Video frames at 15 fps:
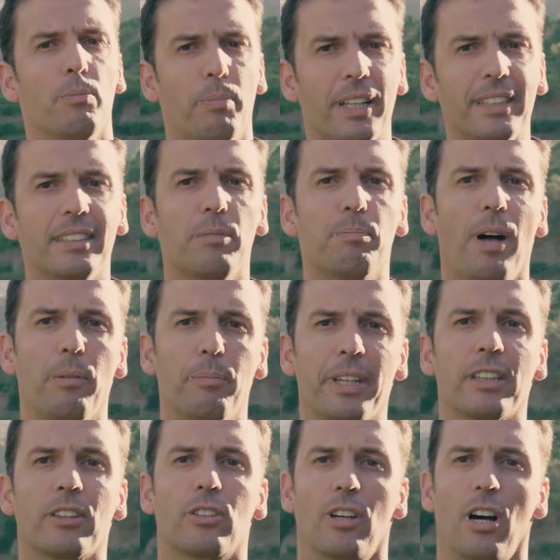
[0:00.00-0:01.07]

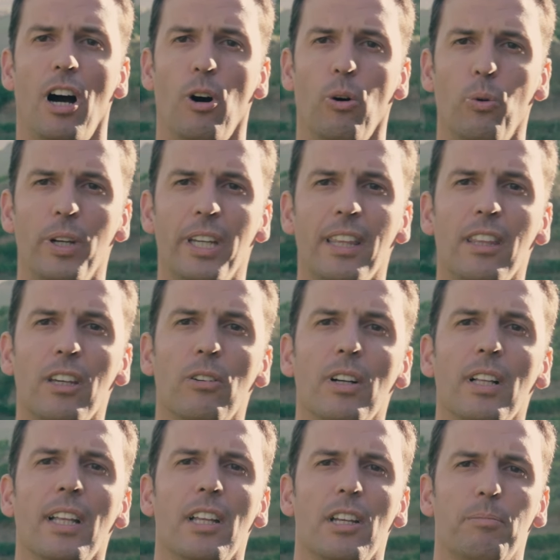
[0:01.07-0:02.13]
principalmente ao ídio,
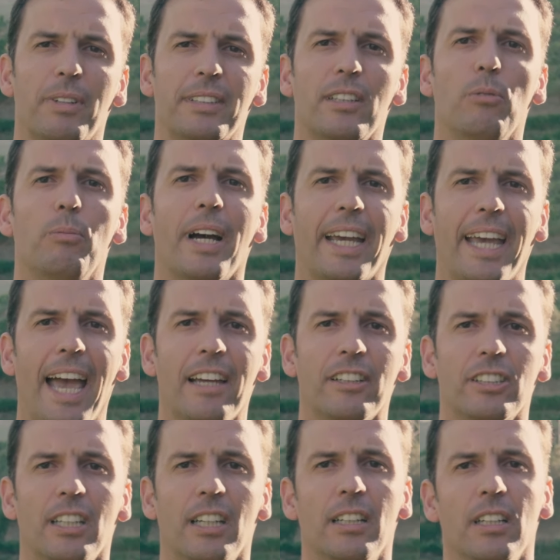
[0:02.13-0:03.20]
mas é uma
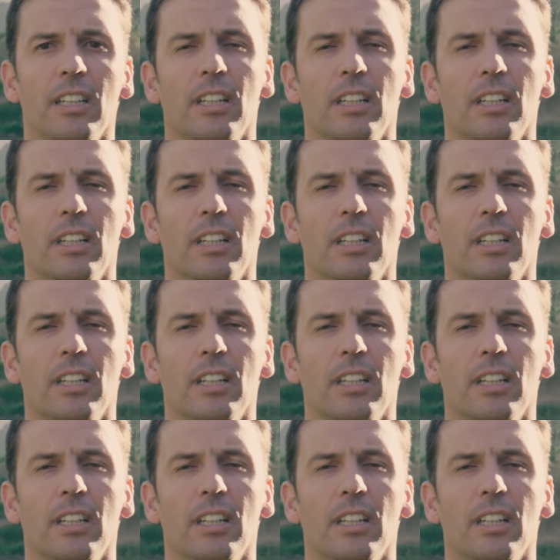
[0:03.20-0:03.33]
casta